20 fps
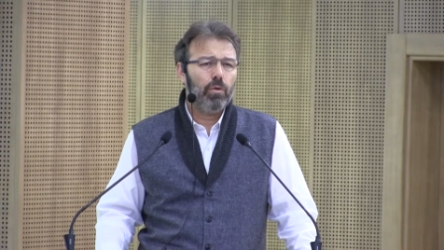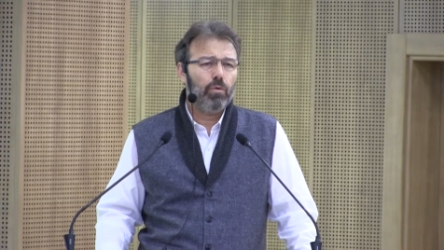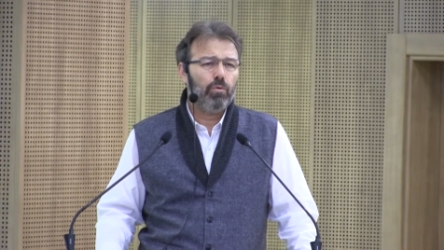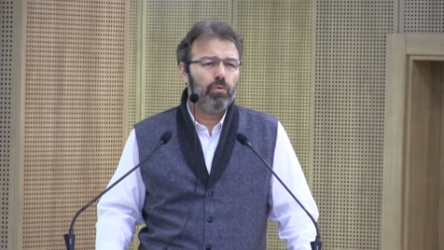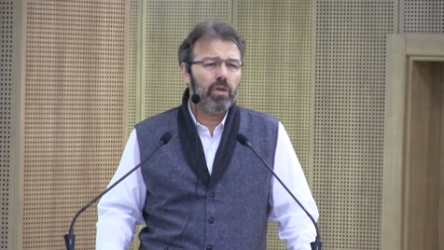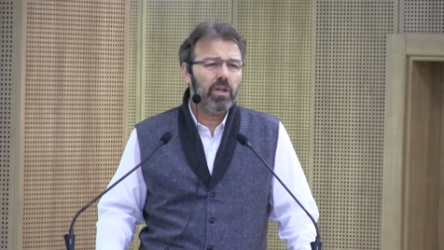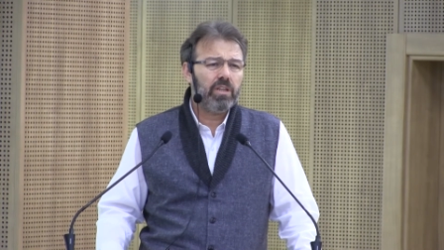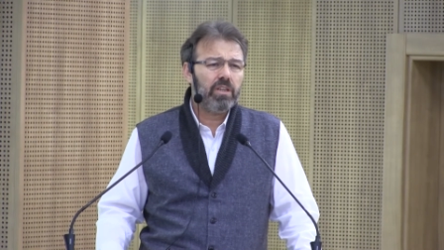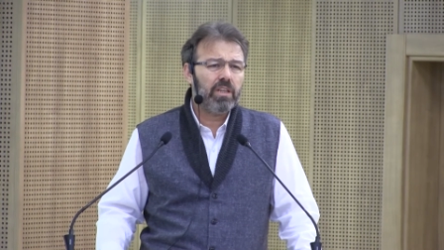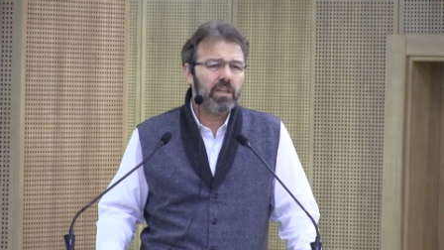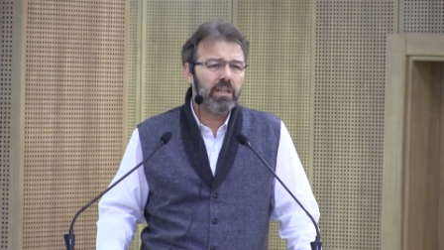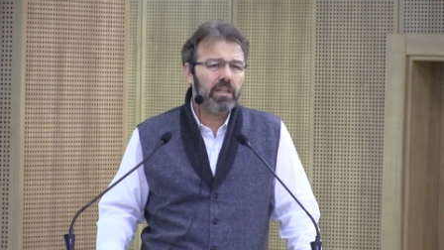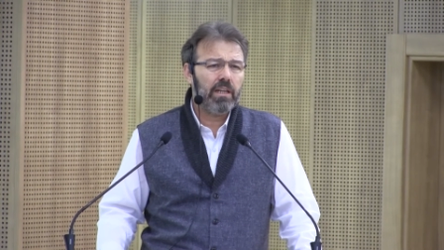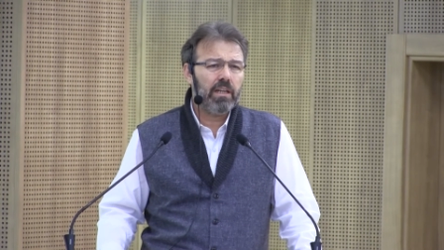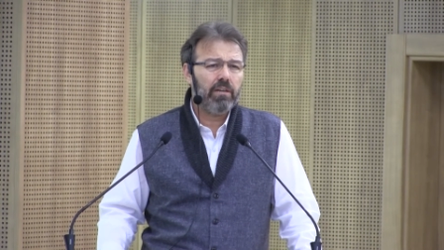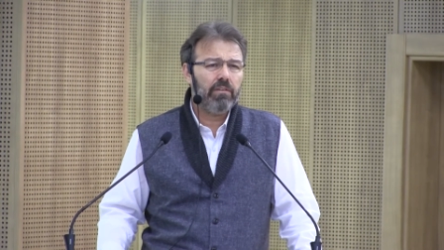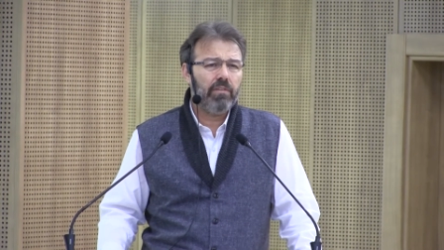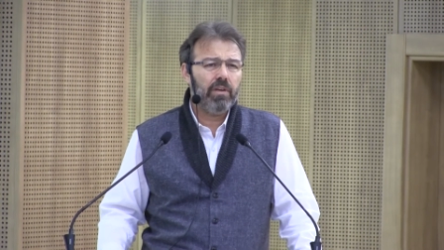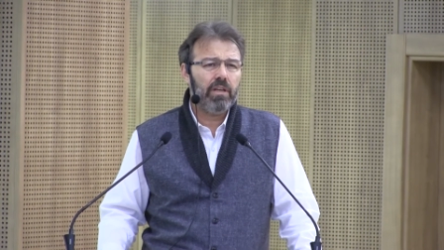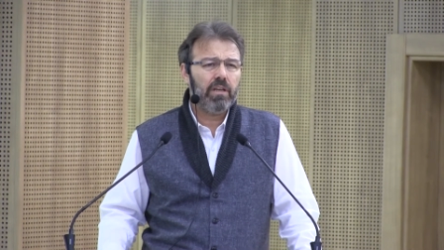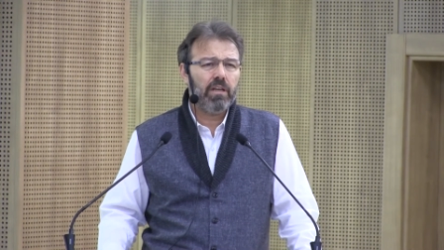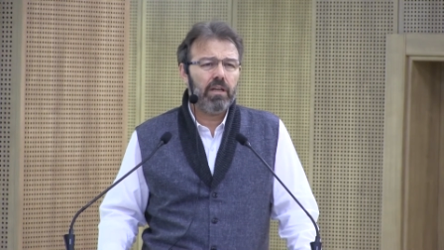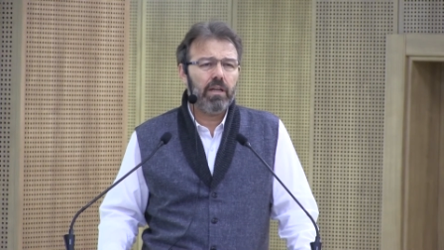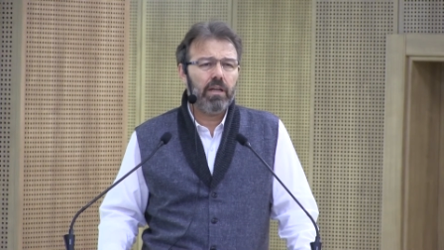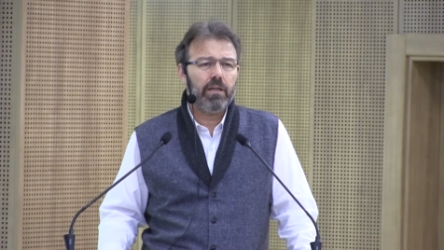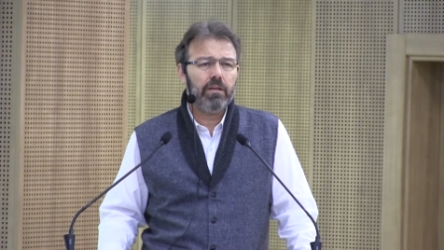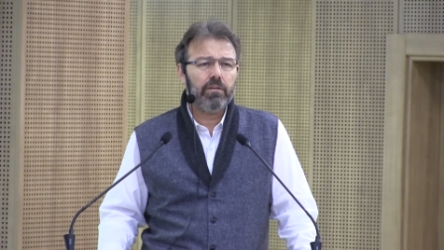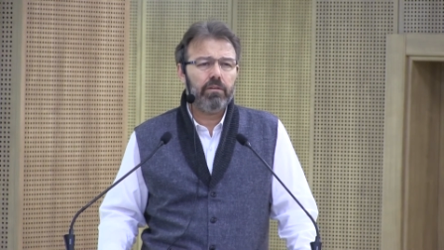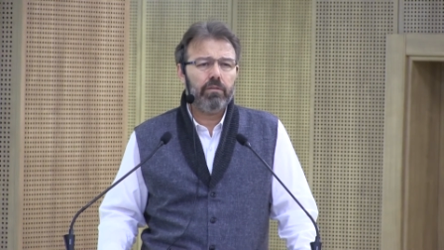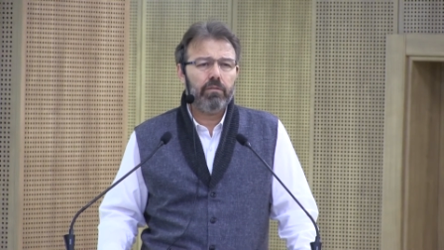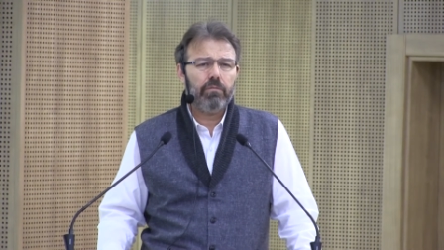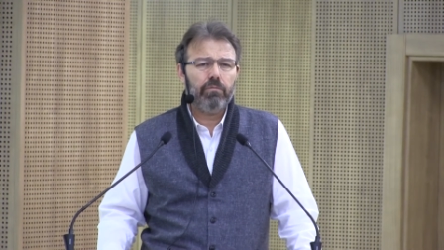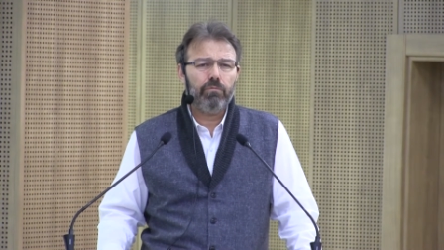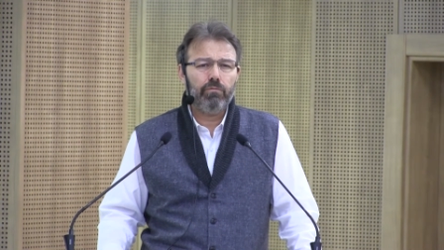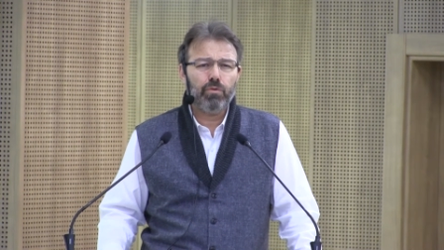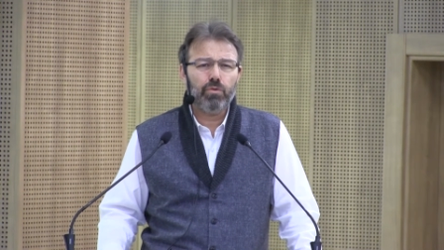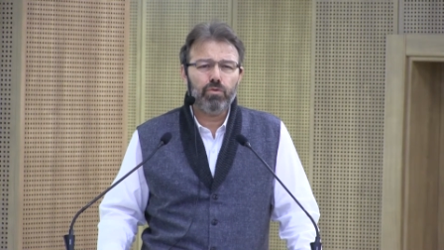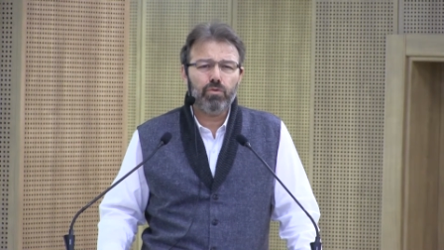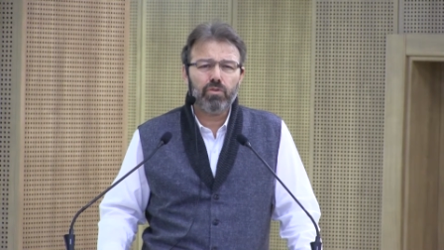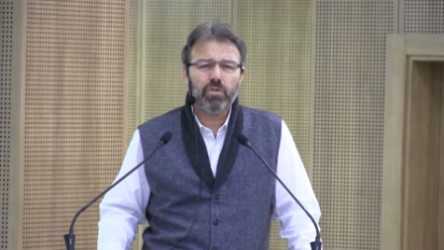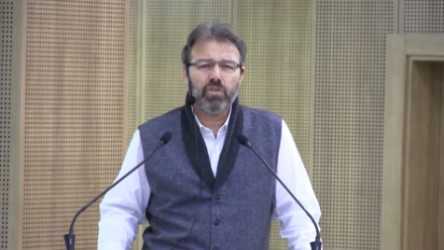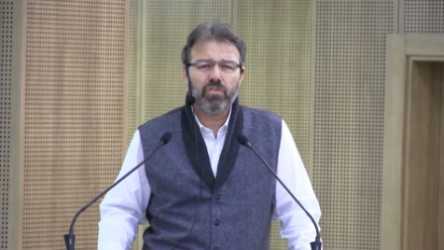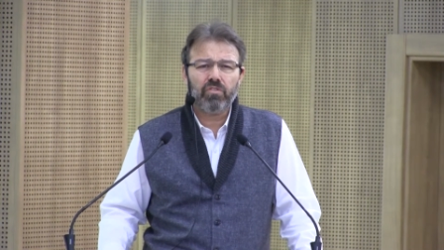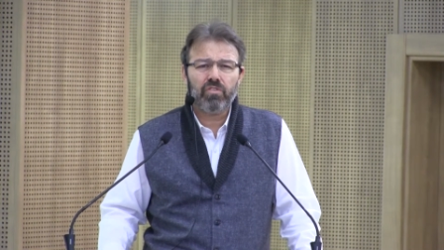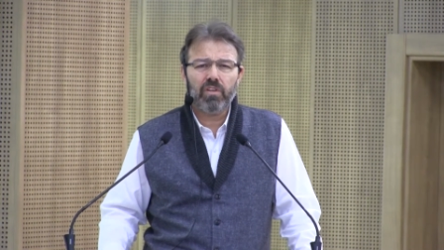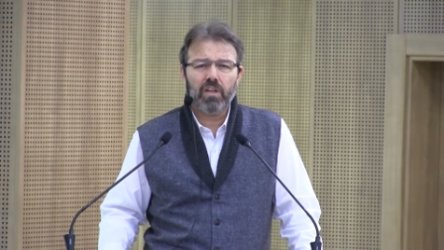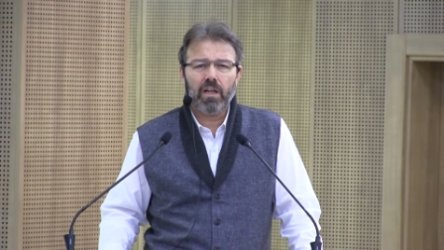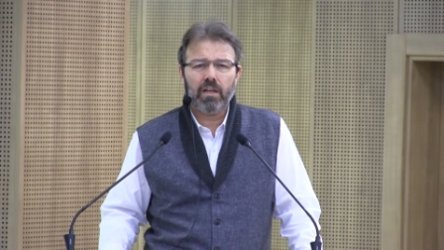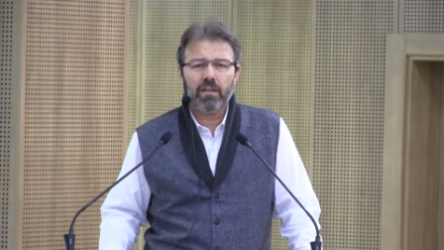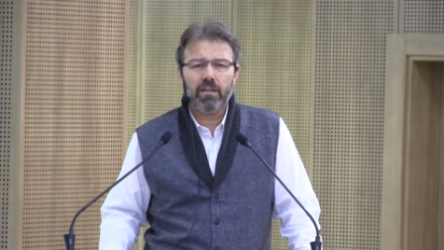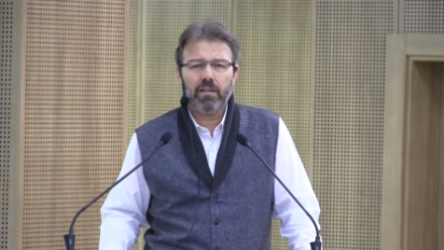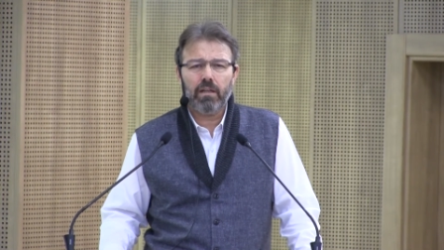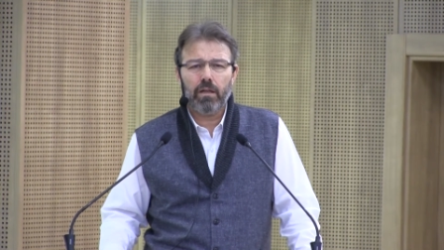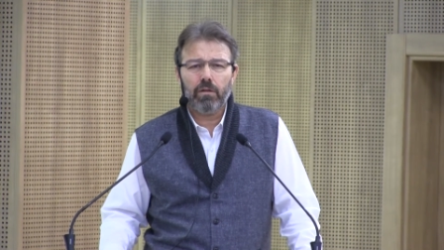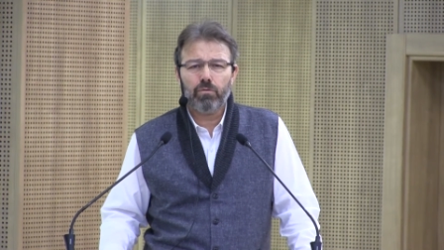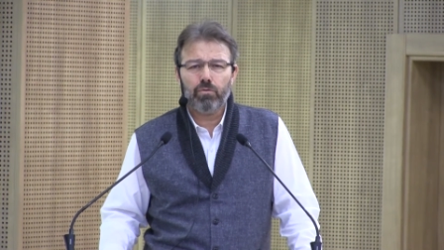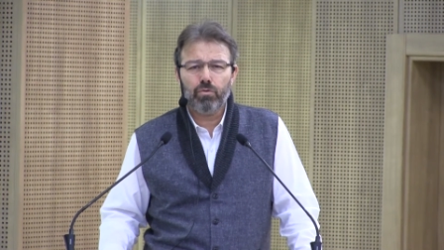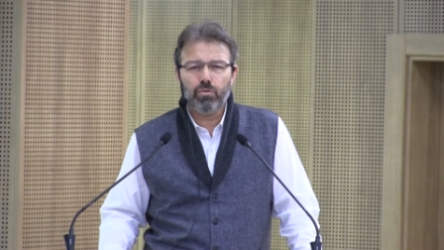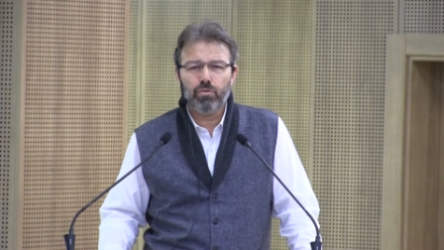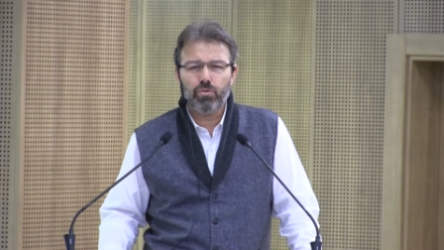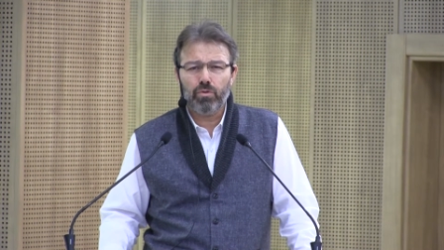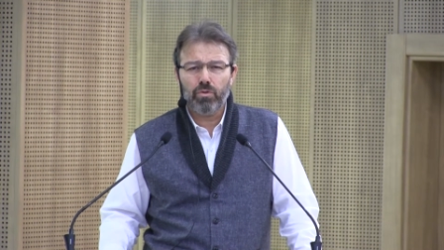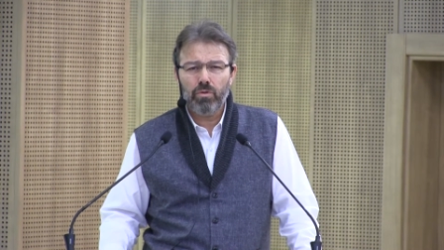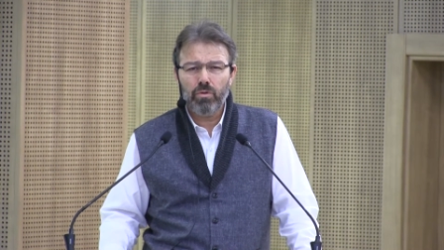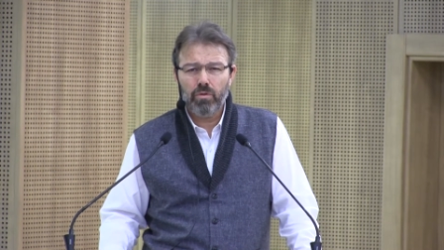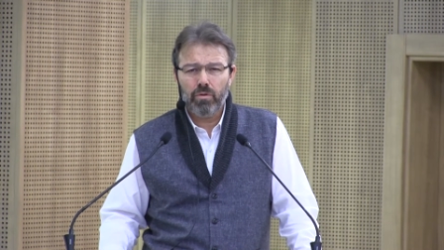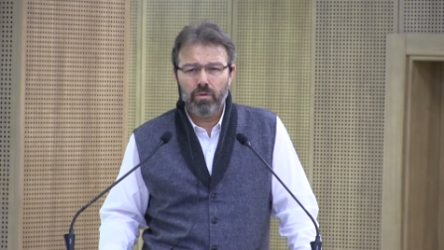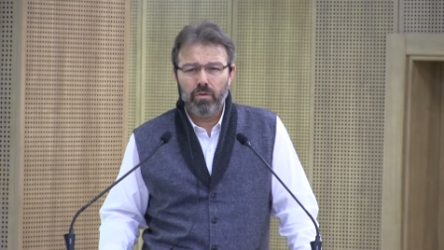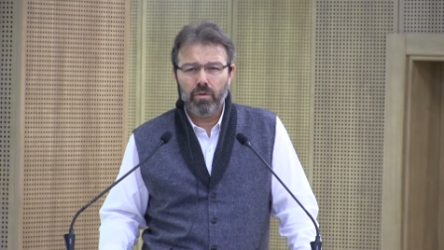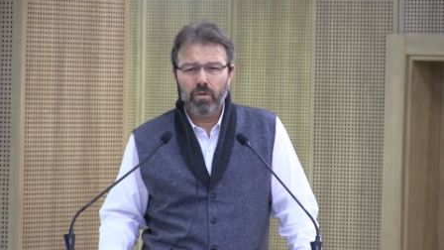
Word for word: ürettikleri veriler, vücut ısılarından tutun,